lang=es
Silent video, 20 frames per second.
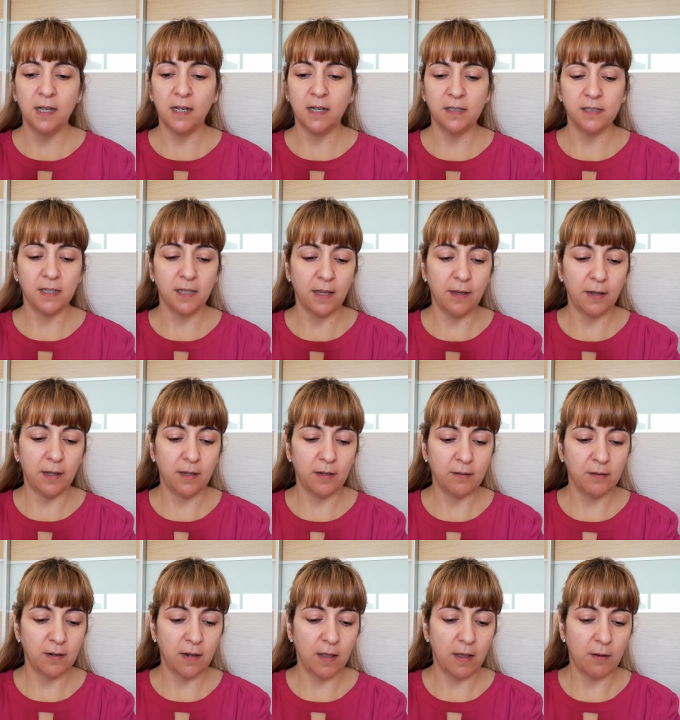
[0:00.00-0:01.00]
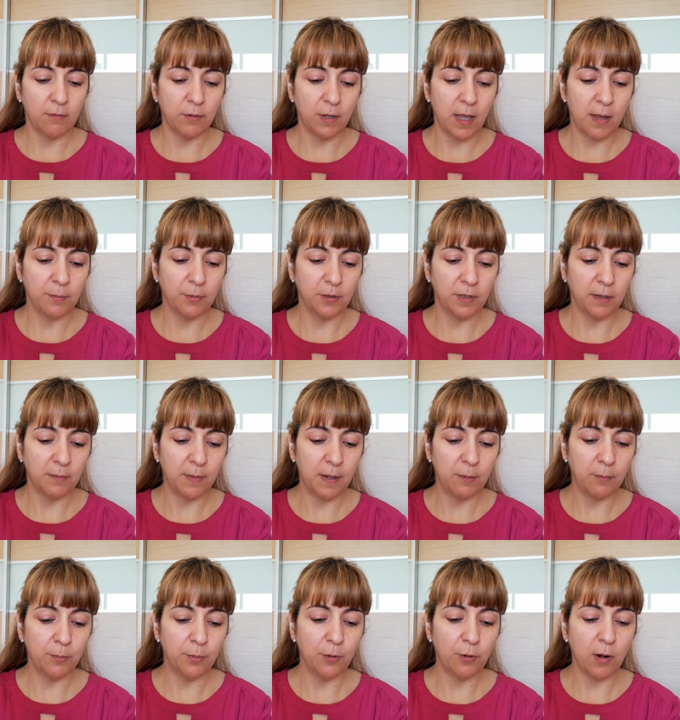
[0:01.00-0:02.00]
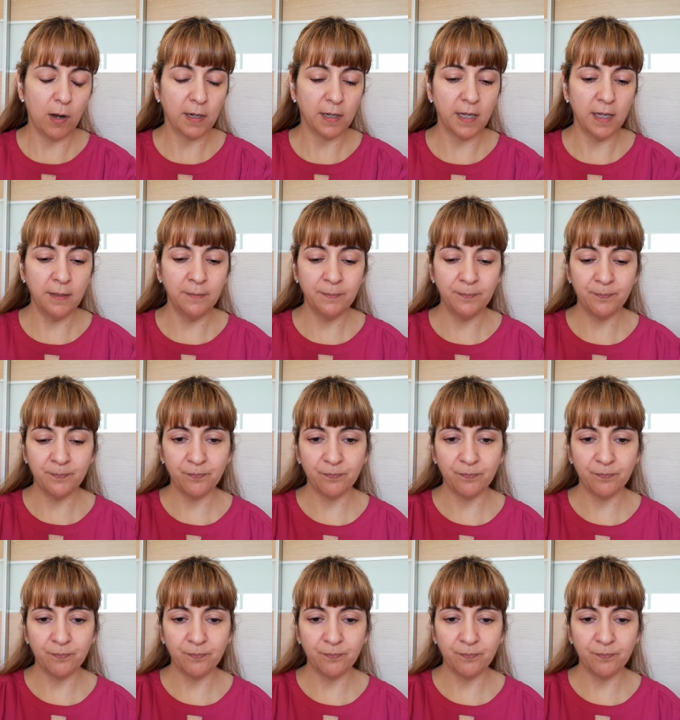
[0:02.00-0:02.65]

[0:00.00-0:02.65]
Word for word: Así que voy a ponerme un poco aquí